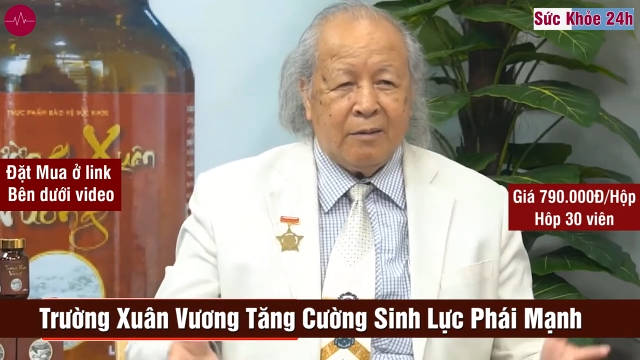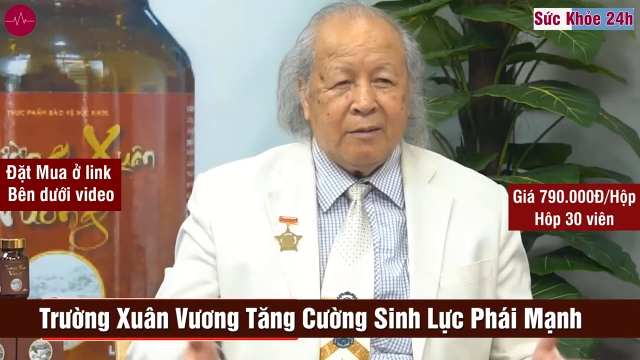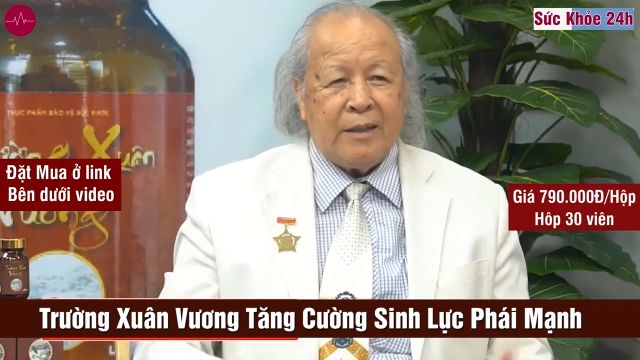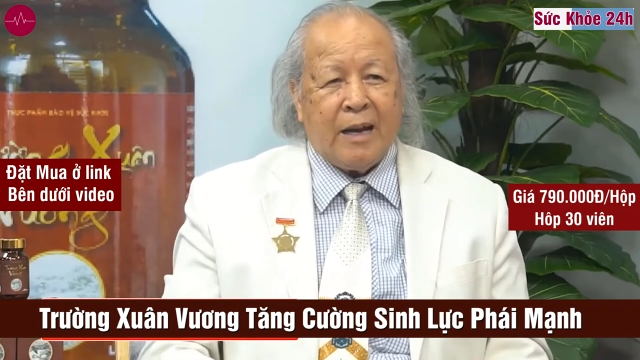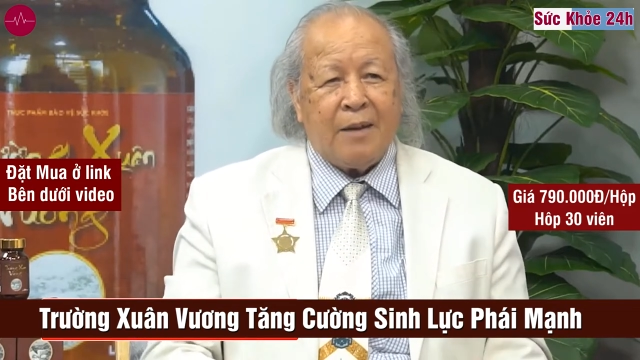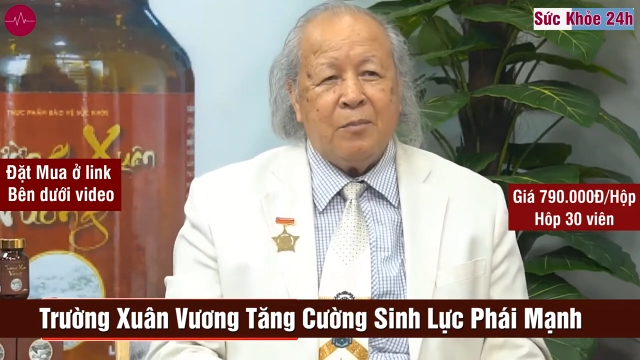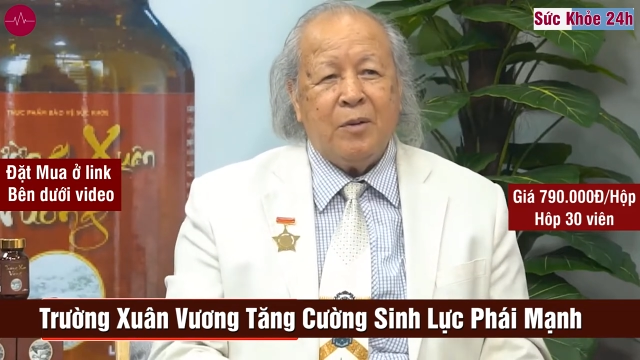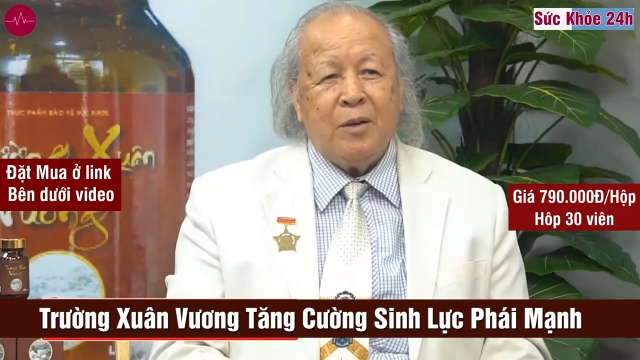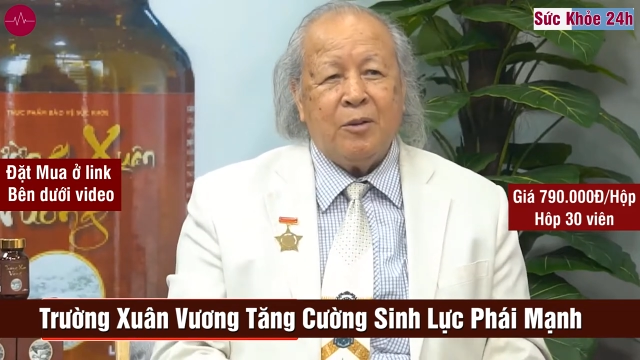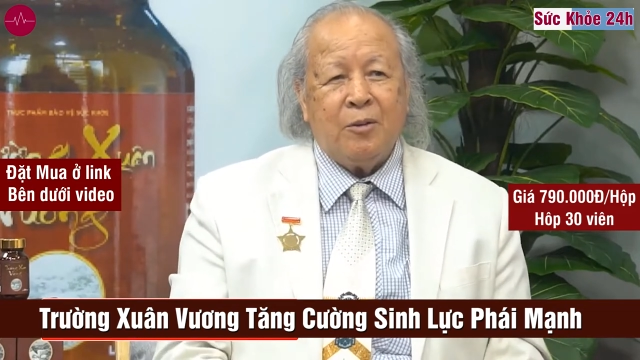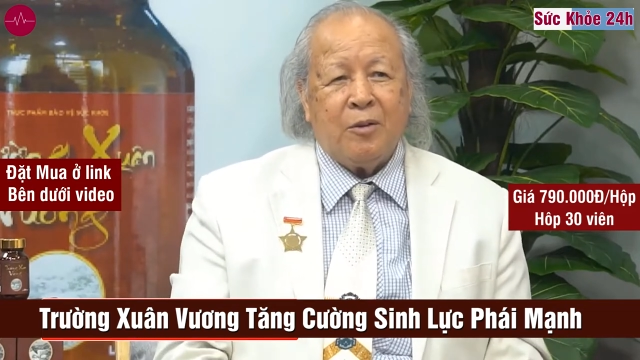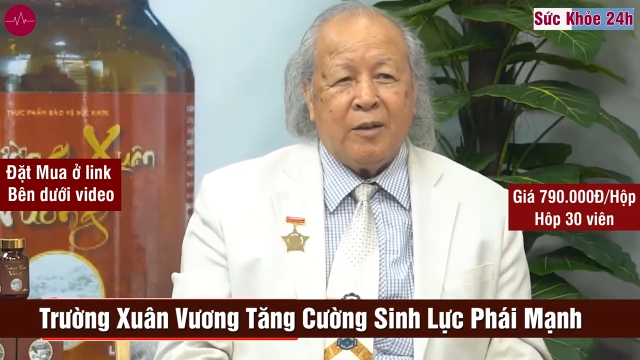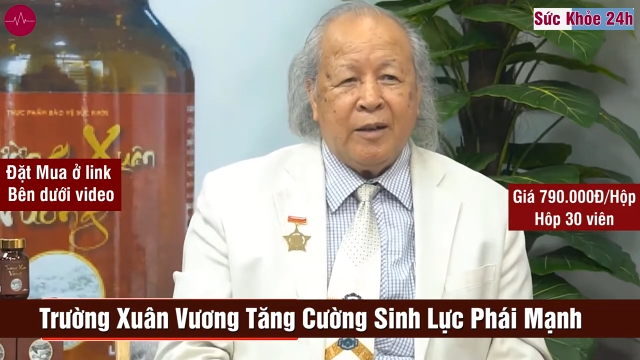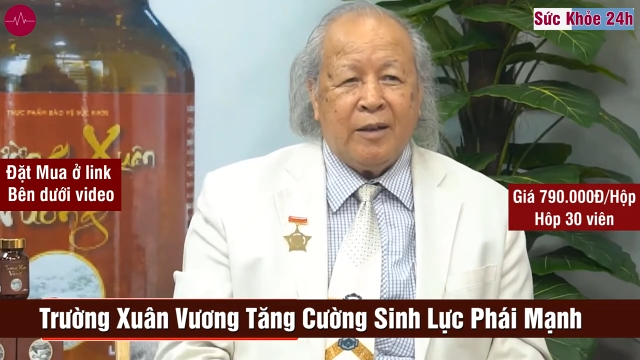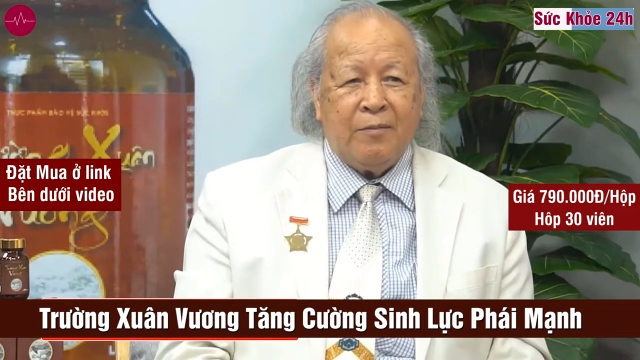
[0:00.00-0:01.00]
hơn 80
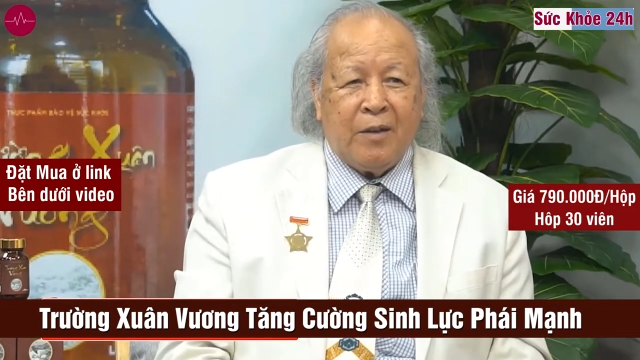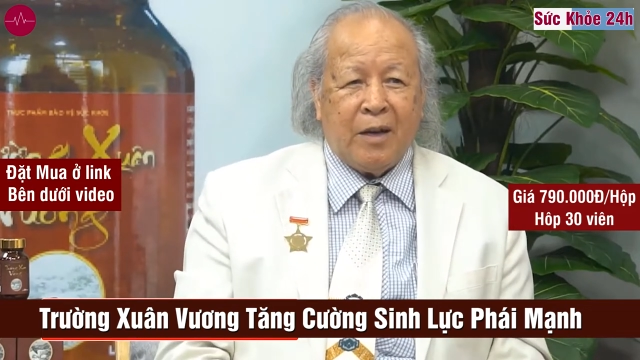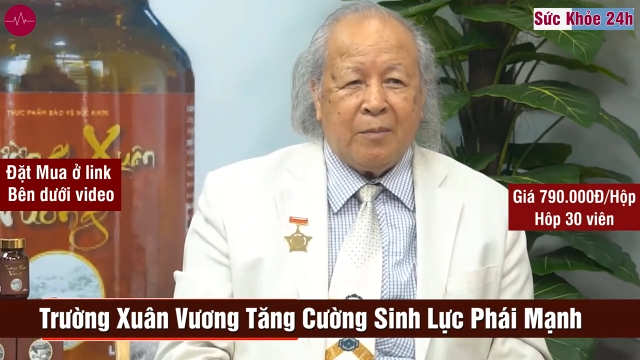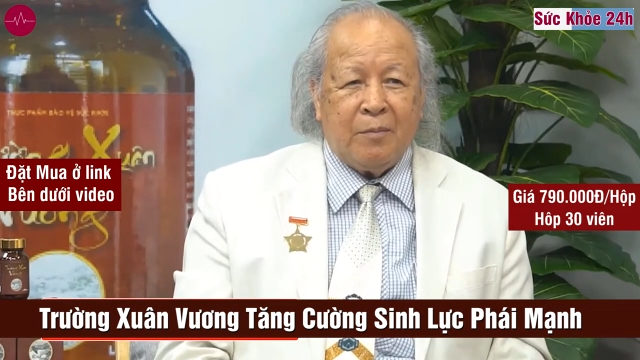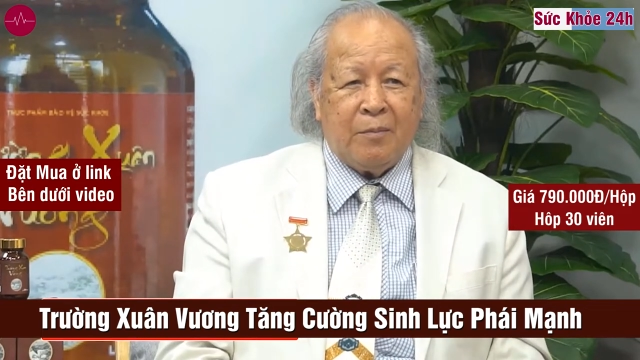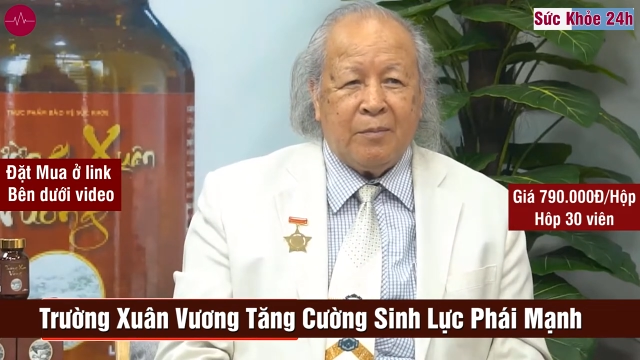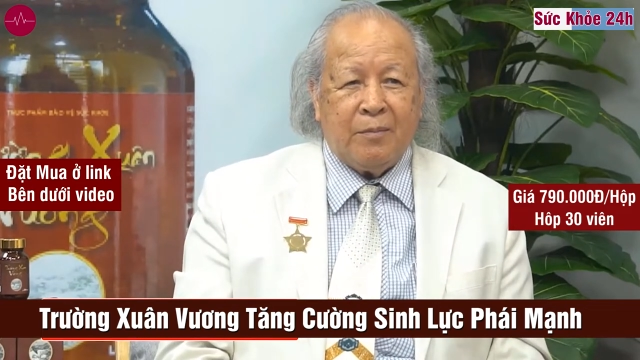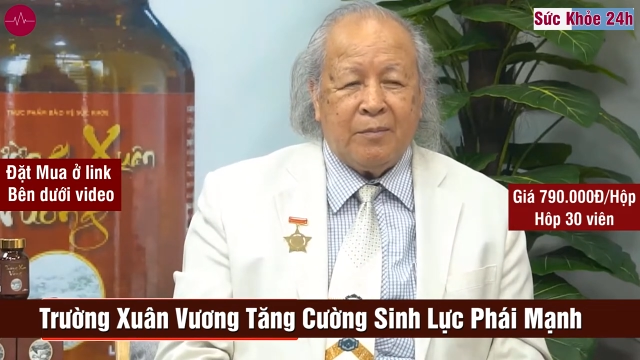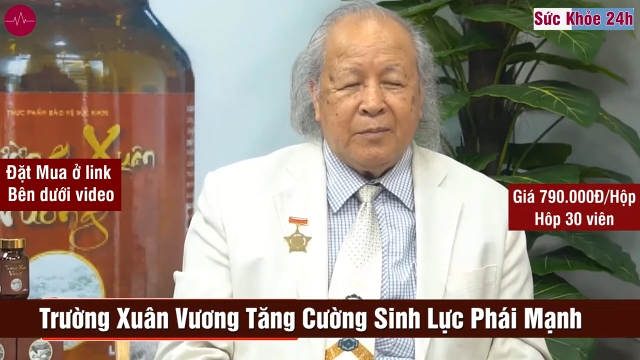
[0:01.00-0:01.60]
tuổi lấy vợ,